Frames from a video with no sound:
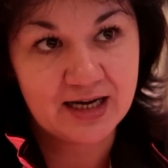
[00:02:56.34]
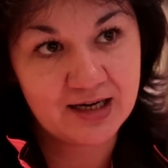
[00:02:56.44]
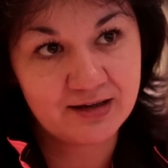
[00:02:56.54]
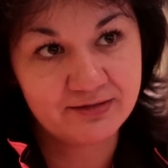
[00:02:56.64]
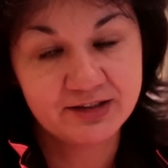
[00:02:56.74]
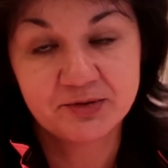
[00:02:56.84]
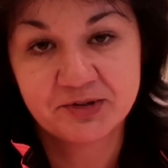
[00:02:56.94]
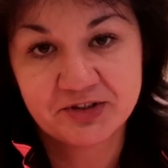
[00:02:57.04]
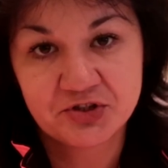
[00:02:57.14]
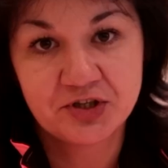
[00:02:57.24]
А в этом
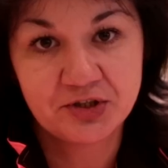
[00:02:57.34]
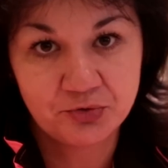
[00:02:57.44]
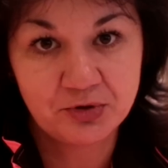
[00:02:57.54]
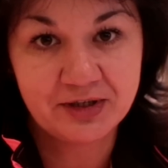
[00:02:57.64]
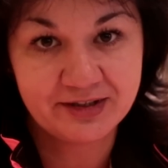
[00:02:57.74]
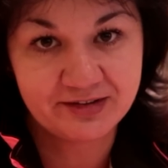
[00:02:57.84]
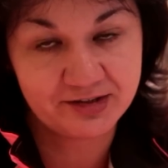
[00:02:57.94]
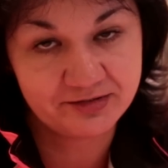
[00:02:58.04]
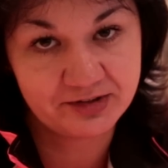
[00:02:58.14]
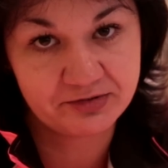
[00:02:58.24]
отношении у Оли нет
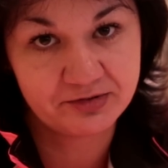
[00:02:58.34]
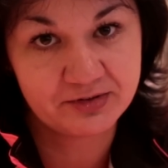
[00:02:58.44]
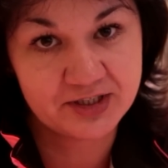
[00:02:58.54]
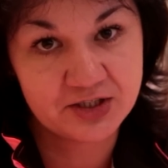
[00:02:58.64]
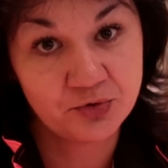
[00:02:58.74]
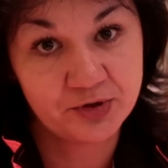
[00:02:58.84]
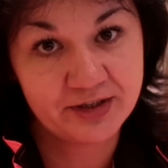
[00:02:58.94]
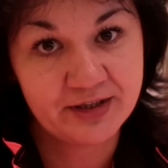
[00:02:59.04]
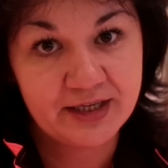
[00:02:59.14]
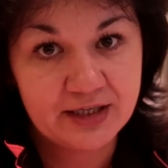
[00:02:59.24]
равных в
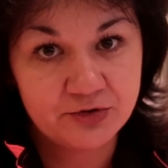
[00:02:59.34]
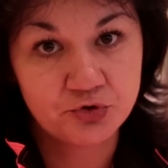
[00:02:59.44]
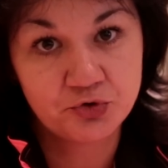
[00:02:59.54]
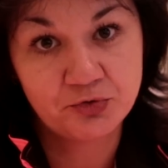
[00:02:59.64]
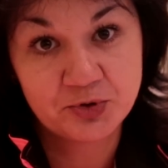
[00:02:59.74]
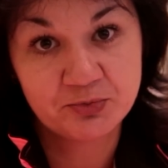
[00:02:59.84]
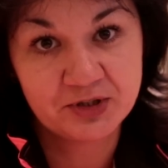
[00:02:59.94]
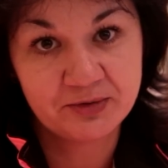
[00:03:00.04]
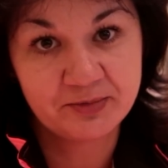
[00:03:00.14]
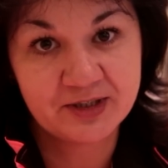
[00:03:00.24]
категории. Ну что, в
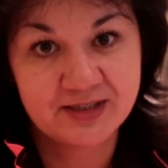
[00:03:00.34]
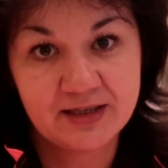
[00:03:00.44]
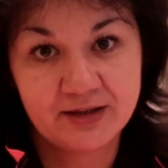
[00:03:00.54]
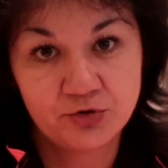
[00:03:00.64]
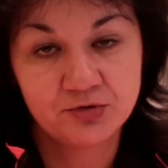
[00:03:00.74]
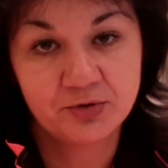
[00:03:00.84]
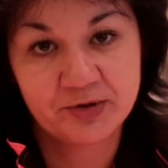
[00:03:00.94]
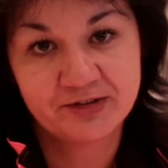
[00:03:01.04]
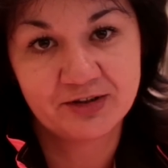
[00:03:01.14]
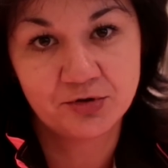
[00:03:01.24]
общем-то, и показали итоговые
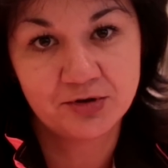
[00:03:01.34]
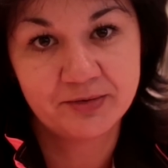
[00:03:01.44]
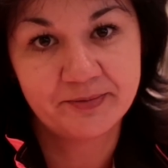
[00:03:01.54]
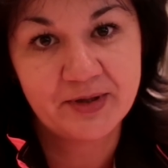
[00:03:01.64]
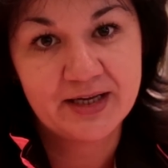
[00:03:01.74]
протоколы.